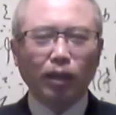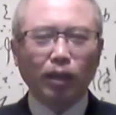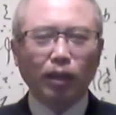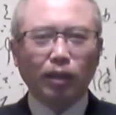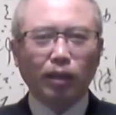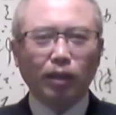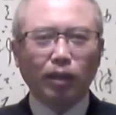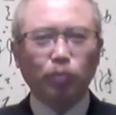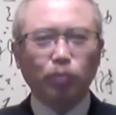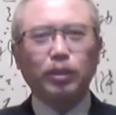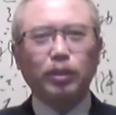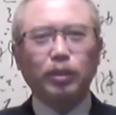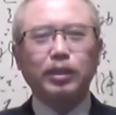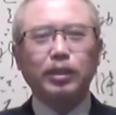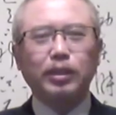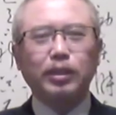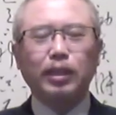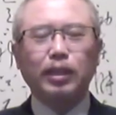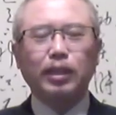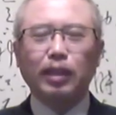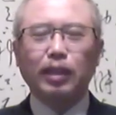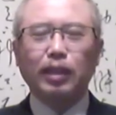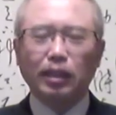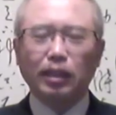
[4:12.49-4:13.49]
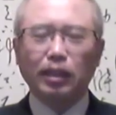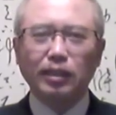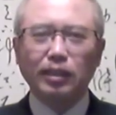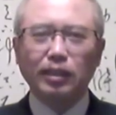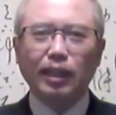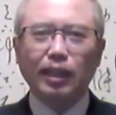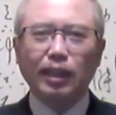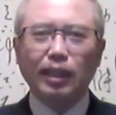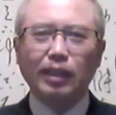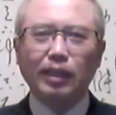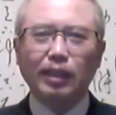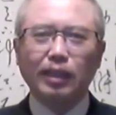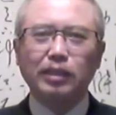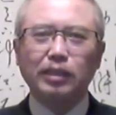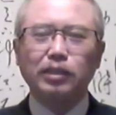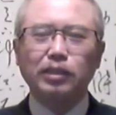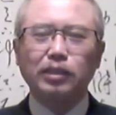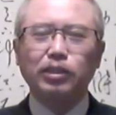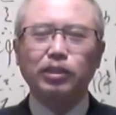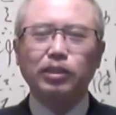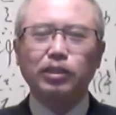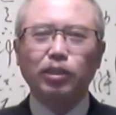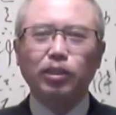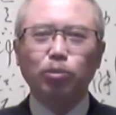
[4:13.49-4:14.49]
那虽然现在冷战呢已经
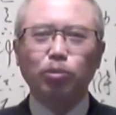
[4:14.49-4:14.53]
结